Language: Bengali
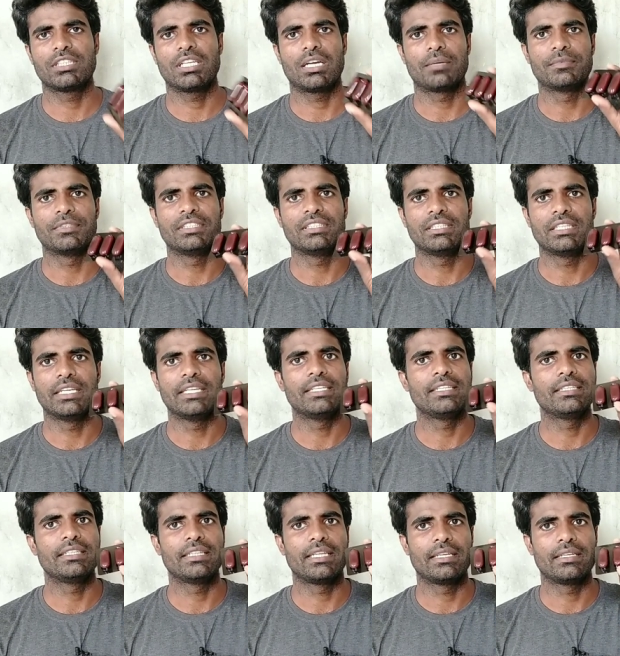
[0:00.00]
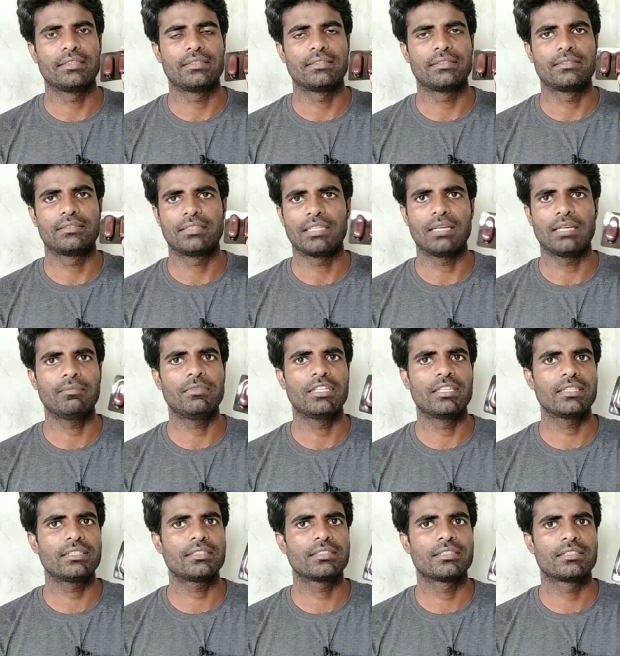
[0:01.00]
হচ্ছে আপনি এই
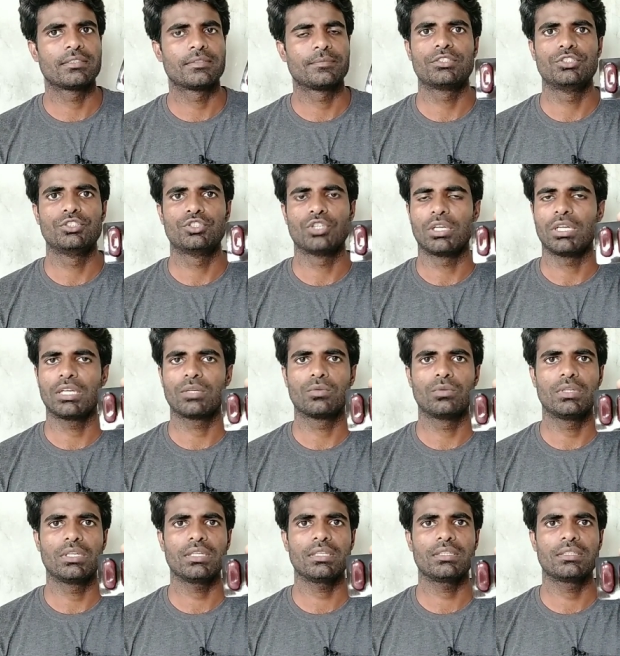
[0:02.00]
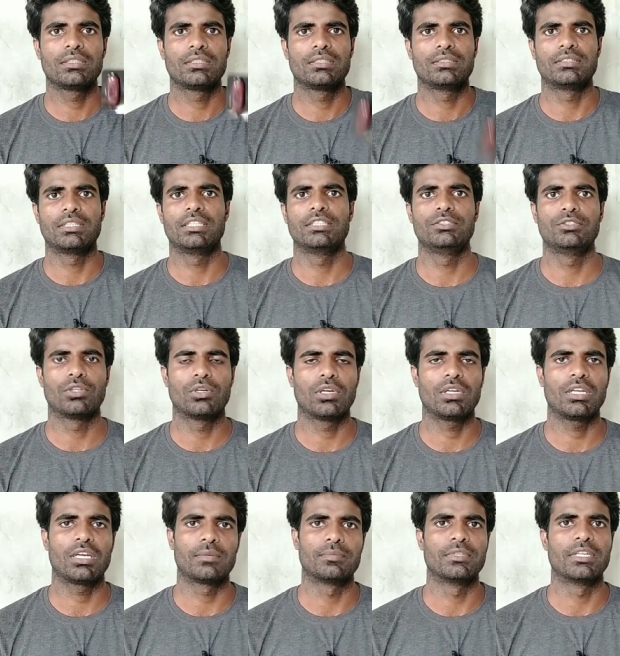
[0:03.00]
ট্যাবলেট জলে গুলে সেই
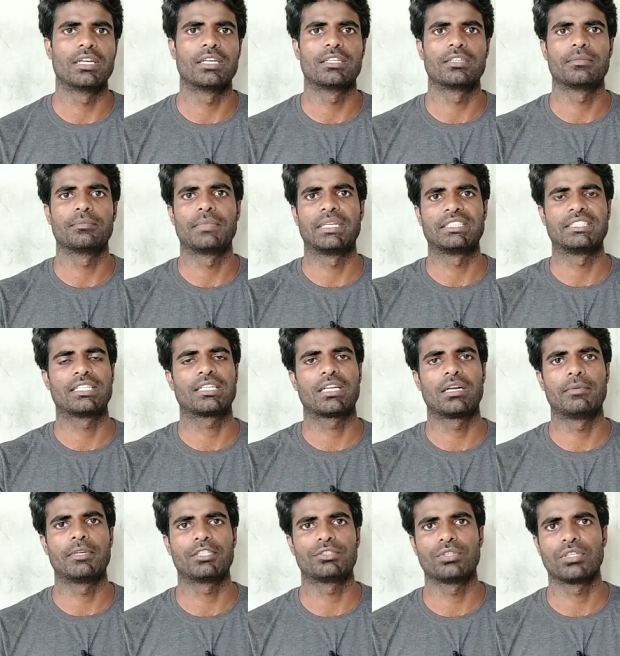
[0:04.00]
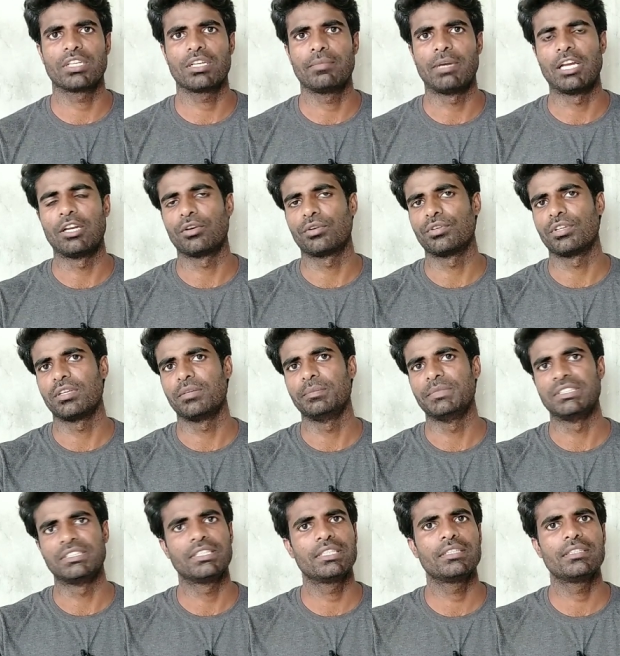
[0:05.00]
জল আপনার মাছের খাবারের সঙ্গে ভালো করে
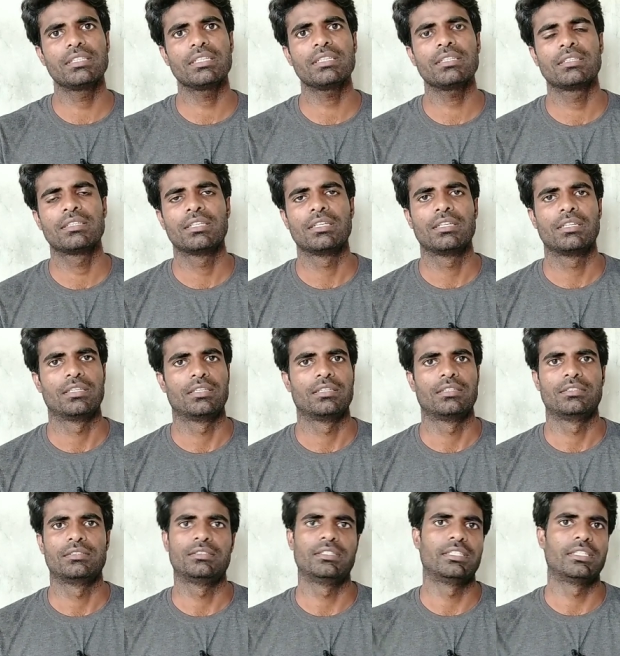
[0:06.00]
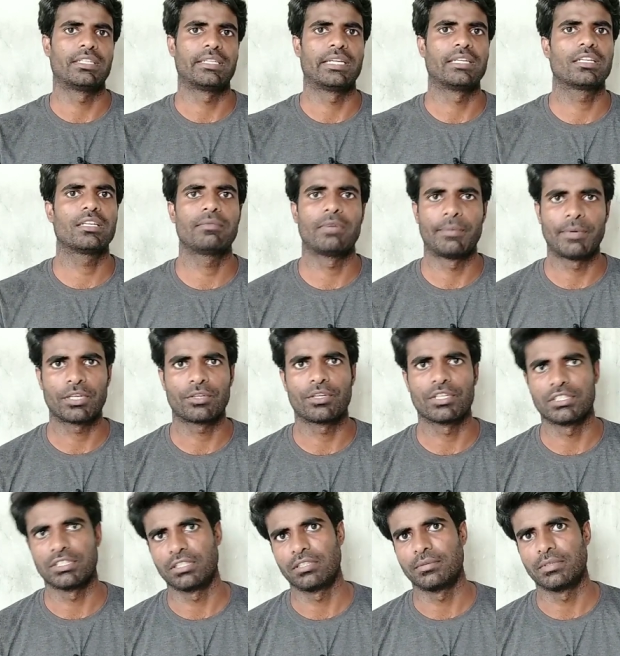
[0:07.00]
মিশিয়ে নিয়ে সেটা ট্যাঙ্কে ব্যবহার
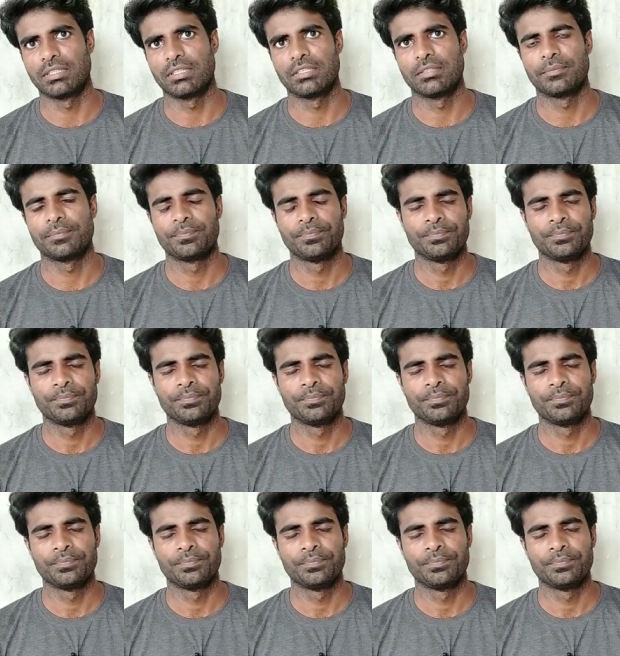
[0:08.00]
করা যেতে পারে